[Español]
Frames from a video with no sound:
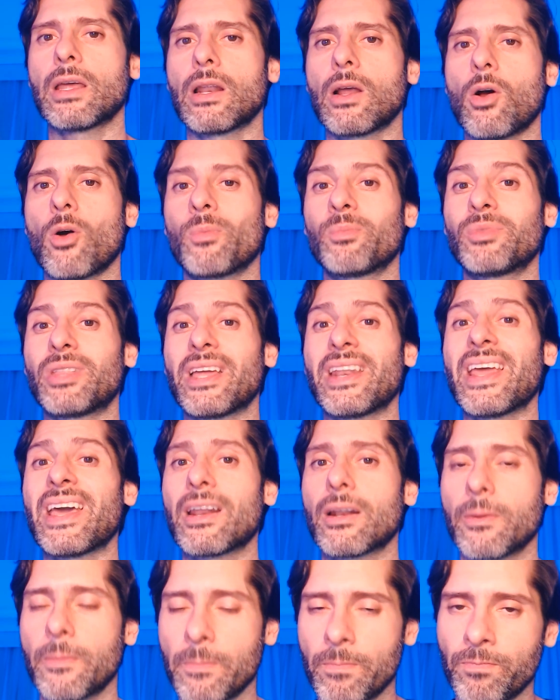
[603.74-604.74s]
a
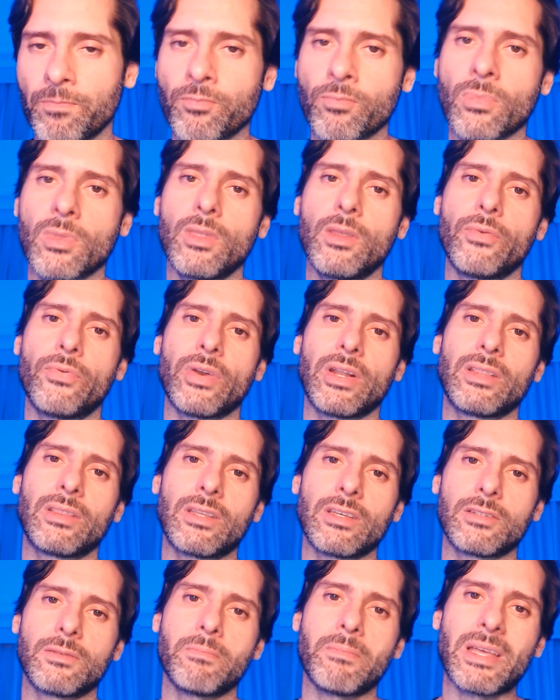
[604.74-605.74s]
obtener
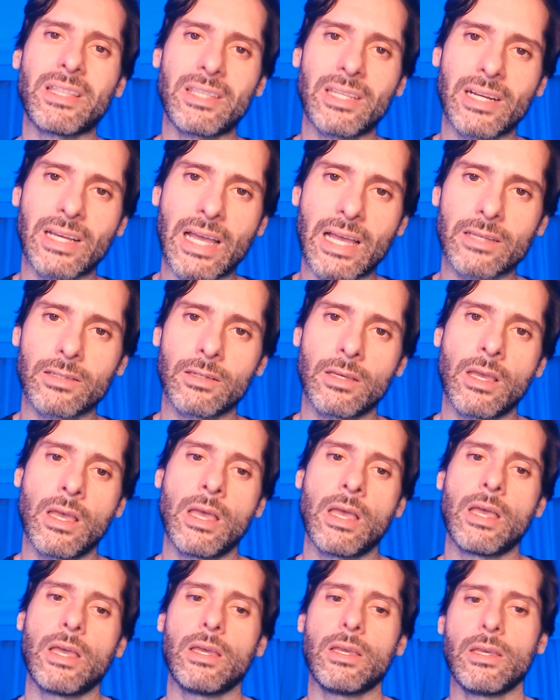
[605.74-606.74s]
diferentes métricas
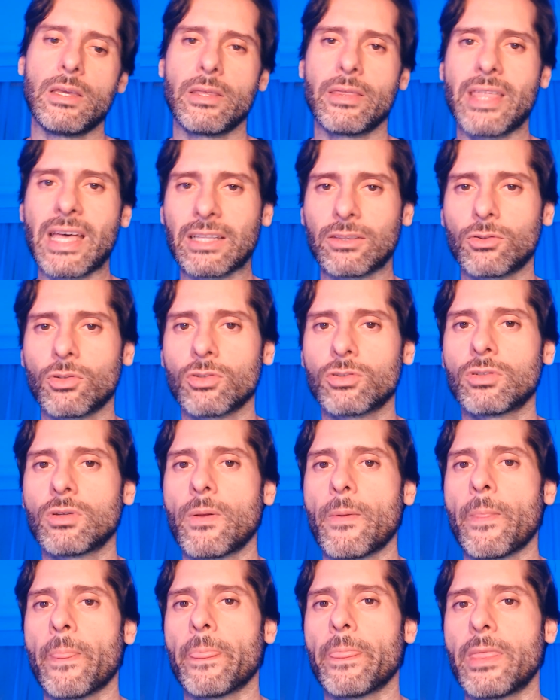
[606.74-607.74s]
y
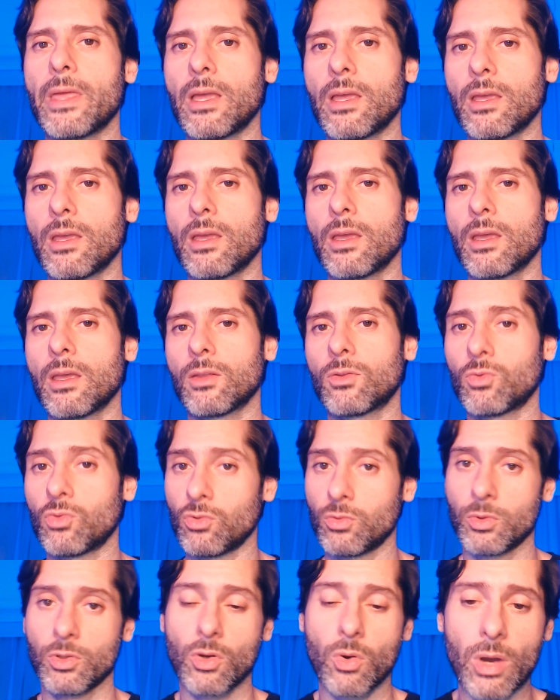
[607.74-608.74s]
datos de
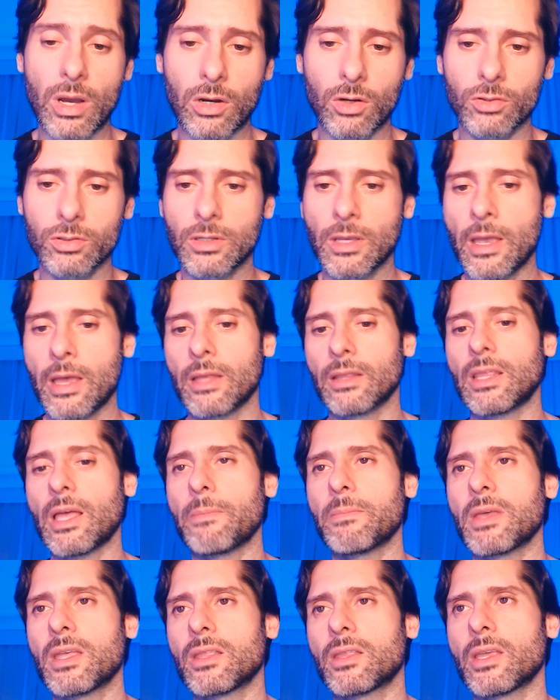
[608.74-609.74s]
tus videojuegos.
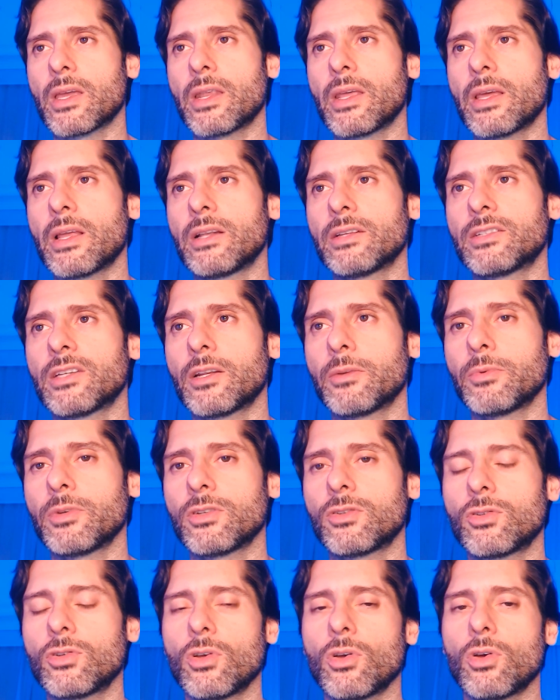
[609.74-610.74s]
También tiene el
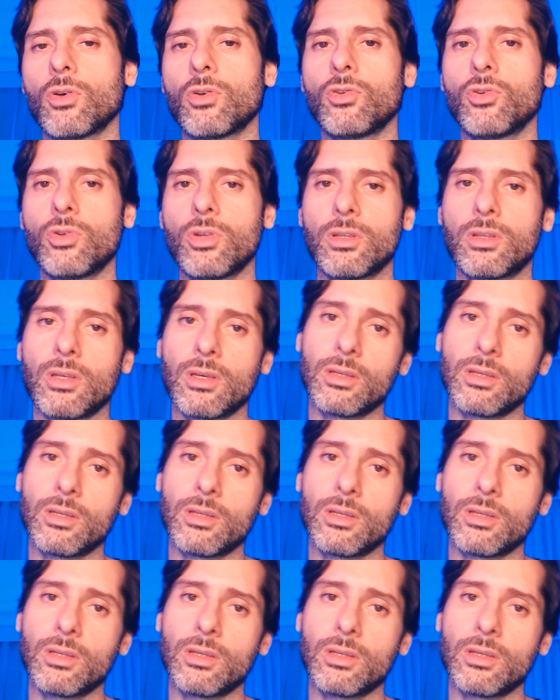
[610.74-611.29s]
servicio Unity